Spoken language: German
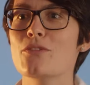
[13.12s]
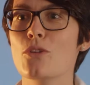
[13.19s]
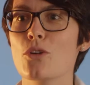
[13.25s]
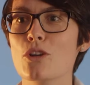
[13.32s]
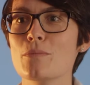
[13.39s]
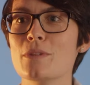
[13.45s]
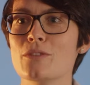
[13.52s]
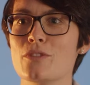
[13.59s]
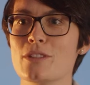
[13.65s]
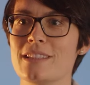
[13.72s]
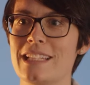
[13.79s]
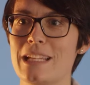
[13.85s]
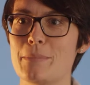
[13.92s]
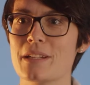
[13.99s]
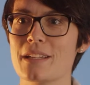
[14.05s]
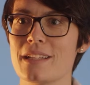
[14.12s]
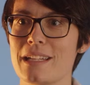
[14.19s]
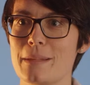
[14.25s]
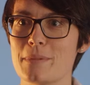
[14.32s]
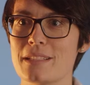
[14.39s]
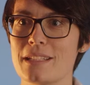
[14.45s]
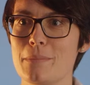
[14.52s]
Formen von
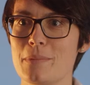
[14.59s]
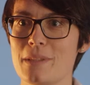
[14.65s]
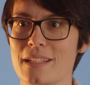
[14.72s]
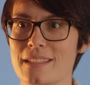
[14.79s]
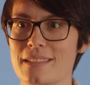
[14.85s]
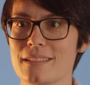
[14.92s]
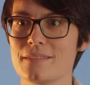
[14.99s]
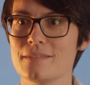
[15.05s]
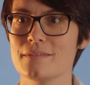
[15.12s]
Leberkrebs gibt es?